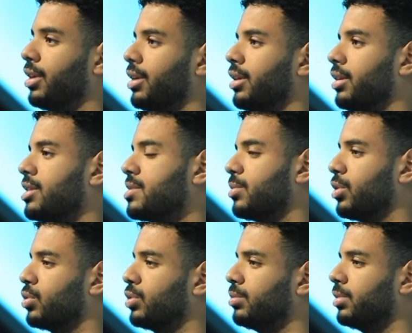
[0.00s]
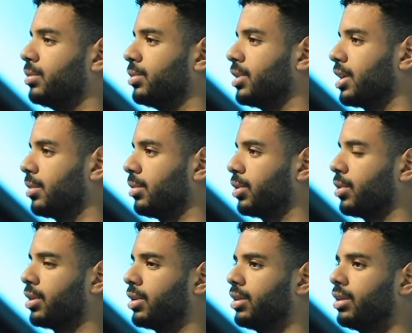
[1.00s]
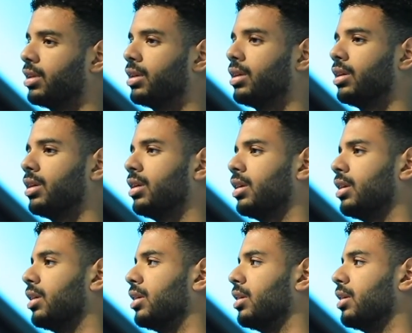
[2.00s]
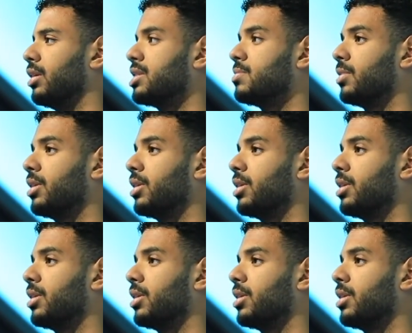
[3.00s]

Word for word: اسمك يكون بالمنتخب الكويتي آه، اسمي